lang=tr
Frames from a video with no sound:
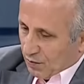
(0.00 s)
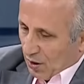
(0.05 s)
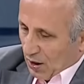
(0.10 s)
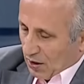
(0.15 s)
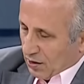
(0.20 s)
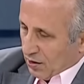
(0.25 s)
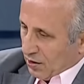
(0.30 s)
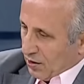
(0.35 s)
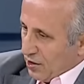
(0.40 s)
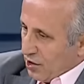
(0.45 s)

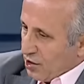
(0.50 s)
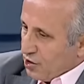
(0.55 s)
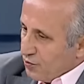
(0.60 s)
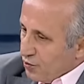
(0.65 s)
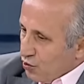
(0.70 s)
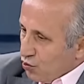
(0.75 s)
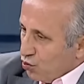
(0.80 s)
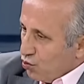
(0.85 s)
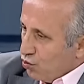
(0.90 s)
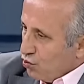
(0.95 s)
bakın
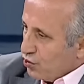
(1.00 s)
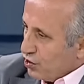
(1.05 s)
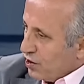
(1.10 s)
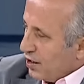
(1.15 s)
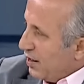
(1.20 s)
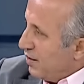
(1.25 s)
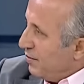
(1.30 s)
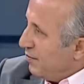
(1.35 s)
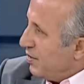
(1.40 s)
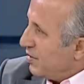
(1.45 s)
hiçbir uruç
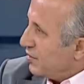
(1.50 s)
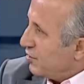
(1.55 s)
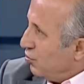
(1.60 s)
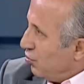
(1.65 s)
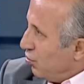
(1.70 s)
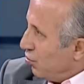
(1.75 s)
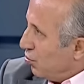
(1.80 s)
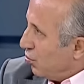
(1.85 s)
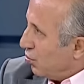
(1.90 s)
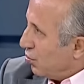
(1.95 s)
kelimesi
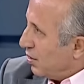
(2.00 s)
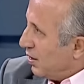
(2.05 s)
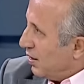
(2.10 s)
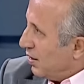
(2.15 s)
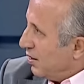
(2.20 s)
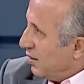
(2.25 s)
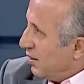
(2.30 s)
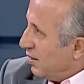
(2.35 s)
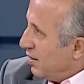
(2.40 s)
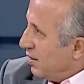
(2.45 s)
yok
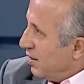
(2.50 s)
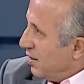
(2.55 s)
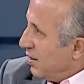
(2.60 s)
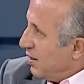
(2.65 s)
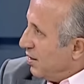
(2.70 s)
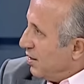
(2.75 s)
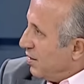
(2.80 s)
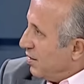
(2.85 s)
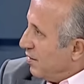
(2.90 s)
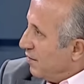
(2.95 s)
orada.
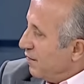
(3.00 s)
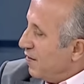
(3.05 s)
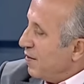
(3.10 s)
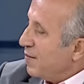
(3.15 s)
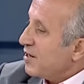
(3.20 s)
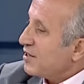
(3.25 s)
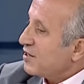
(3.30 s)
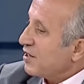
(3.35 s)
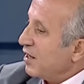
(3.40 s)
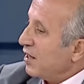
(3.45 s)
Ve
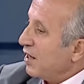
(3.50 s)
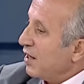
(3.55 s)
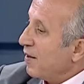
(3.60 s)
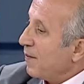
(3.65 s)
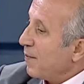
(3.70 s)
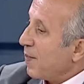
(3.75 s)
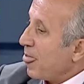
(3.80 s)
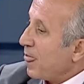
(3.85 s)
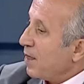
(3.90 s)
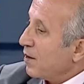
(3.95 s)

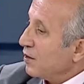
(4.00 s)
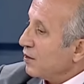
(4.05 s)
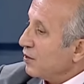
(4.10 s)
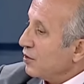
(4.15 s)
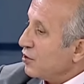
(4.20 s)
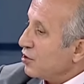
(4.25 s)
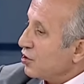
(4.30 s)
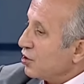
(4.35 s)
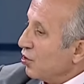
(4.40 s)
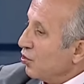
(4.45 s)
mesela
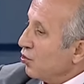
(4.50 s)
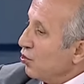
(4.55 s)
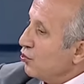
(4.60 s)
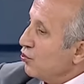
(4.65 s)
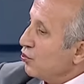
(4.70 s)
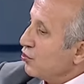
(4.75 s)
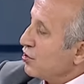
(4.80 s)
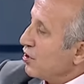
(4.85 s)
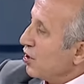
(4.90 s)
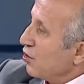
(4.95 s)
işte o
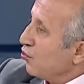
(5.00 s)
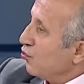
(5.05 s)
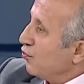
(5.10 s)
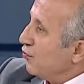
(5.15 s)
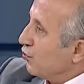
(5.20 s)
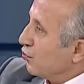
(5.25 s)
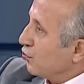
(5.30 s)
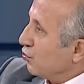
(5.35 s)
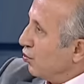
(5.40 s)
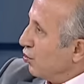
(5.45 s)
yüksek
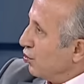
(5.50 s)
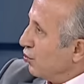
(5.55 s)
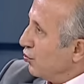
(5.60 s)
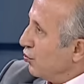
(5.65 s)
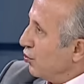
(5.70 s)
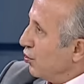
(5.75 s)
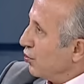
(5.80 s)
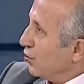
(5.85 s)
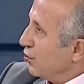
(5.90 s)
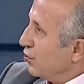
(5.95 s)
ufukta
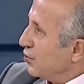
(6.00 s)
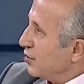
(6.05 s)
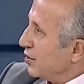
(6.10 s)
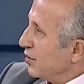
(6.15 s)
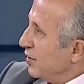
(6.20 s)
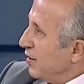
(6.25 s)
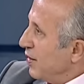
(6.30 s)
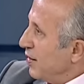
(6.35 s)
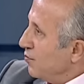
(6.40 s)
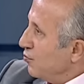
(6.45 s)
onu gördü,
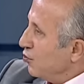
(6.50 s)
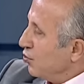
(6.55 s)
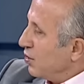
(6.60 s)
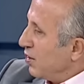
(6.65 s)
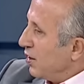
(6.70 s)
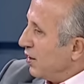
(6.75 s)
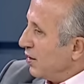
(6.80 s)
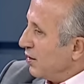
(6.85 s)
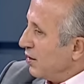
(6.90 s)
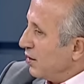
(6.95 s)
Sidre-i
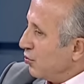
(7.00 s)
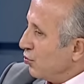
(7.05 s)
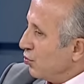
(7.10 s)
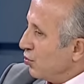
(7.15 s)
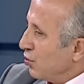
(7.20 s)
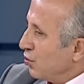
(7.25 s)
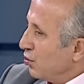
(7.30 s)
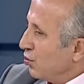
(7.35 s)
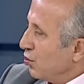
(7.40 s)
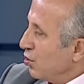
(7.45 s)
Münteha'da
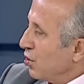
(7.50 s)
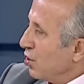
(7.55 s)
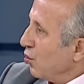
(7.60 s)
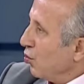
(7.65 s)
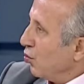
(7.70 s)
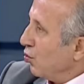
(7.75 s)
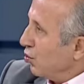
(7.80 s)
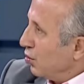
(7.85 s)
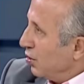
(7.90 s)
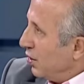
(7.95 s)
gördü.
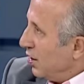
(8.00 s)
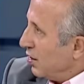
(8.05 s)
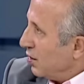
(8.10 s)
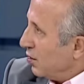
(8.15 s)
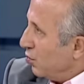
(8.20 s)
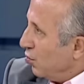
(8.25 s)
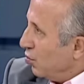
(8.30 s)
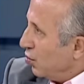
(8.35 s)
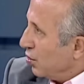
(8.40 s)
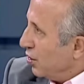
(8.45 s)
Onlar
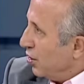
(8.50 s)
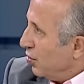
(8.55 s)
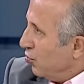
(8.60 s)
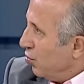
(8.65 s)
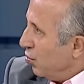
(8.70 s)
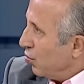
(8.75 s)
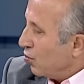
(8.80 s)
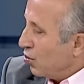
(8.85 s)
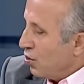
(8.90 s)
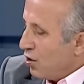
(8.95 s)
orada
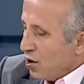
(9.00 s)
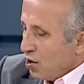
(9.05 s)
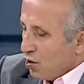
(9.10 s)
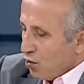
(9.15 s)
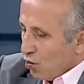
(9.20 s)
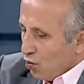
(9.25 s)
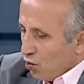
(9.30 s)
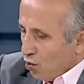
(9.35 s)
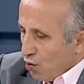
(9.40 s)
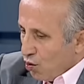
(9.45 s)
yok.
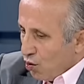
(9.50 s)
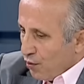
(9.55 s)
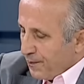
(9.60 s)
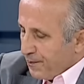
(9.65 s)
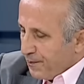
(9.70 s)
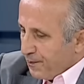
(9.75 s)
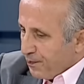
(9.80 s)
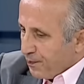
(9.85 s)
O